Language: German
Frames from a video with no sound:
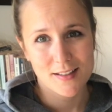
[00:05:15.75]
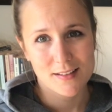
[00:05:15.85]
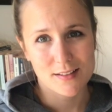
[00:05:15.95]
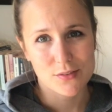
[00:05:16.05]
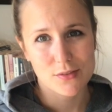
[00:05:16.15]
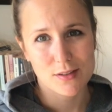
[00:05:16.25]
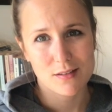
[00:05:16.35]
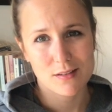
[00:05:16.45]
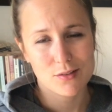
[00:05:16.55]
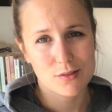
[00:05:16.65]
dass
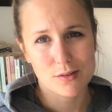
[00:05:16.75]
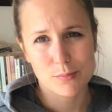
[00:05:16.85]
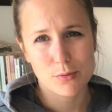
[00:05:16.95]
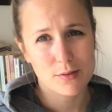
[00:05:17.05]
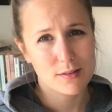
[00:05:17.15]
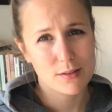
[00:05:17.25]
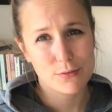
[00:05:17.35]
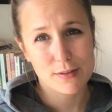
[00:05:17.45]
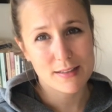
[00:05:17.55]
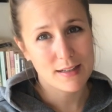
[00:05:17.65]
wir unsere positiven
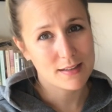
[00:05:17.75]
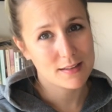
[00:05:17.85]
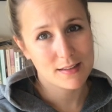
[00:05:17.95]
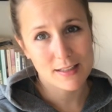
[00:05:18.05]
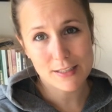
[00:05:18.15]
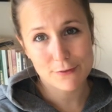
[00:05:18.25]
Gedanken nicht